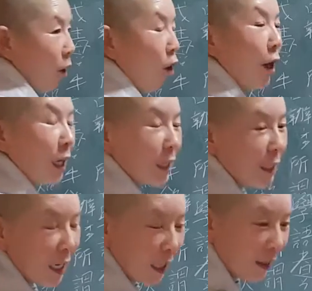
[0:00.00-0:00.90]
말이
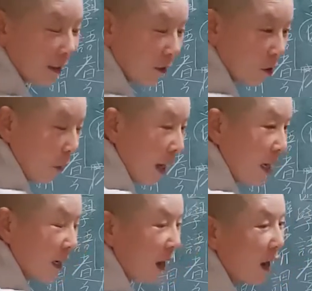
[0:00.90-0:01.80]
언행일치해야 된다 그러죠.
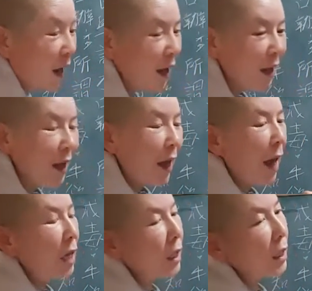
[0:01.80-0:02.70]
말과
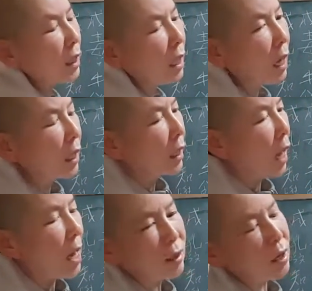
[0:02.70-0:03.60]
행이
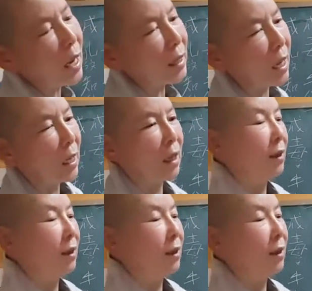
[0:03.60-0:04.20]
한결 같아야